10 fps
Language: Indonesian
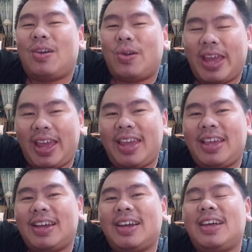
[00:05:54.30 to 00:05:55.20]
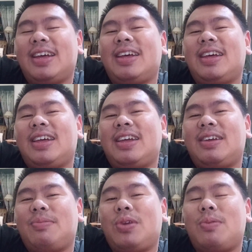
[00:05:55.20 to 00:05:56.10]
Oke, okay, uh,
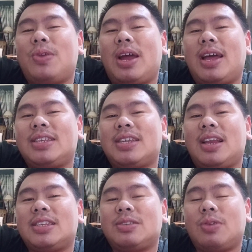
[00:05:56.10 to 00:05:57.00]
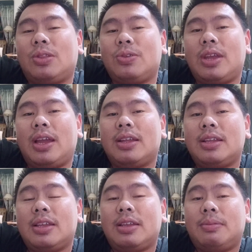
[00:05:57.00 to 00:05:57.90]
eh, mudah-mudahan segala sesuatunya
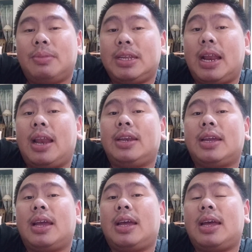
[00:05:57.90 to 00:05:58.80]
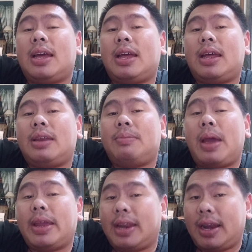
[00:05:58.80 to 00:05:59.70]
berjalan dengan
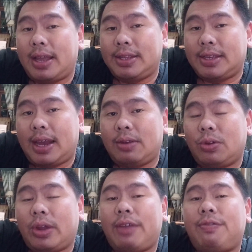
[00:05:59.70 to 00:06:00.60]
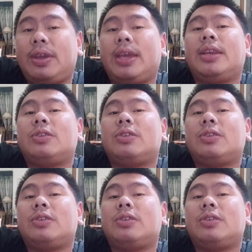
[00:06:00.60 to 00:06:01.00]
baik dan lancar untuk Kevin.